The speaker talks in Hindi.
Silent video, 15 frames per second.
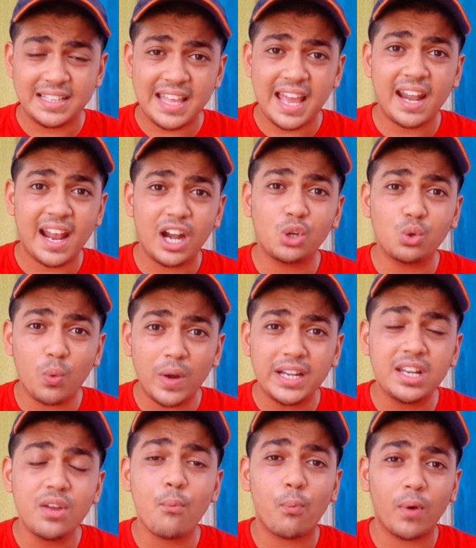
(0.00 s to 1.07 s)
देर आर
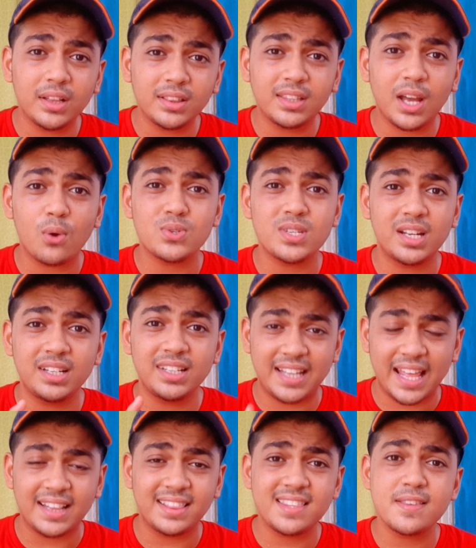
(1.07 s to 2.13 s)
ट्वेंटी वन थाउजेंड
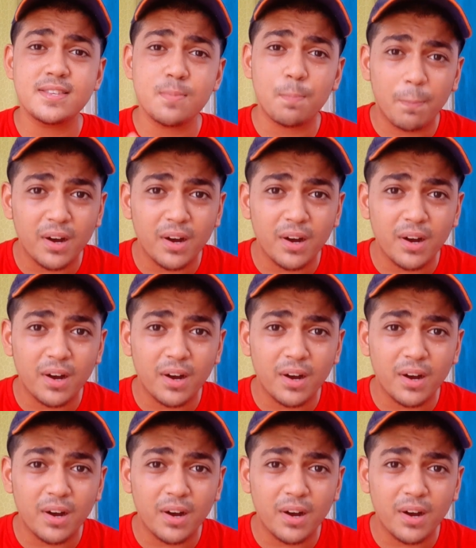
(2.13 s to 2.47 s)
डेथ्स